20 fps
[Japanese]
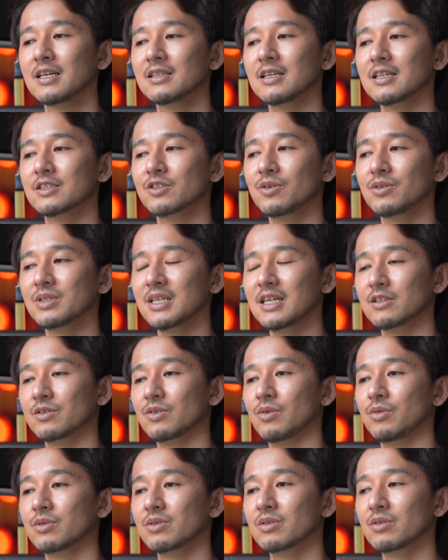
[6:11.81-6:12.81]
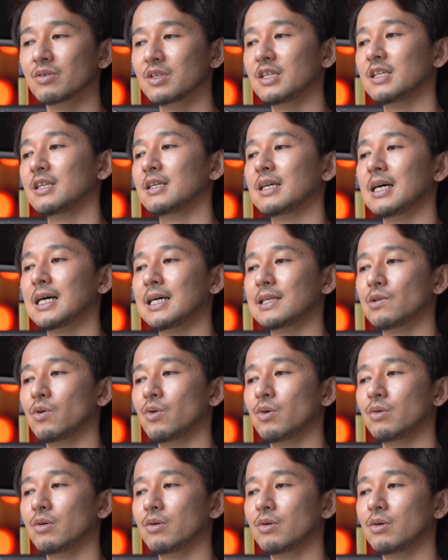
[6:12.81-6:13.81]
でそうなると本当にあ
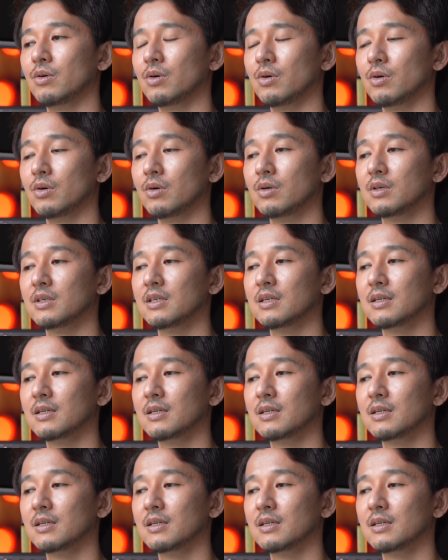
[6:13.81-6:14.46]
の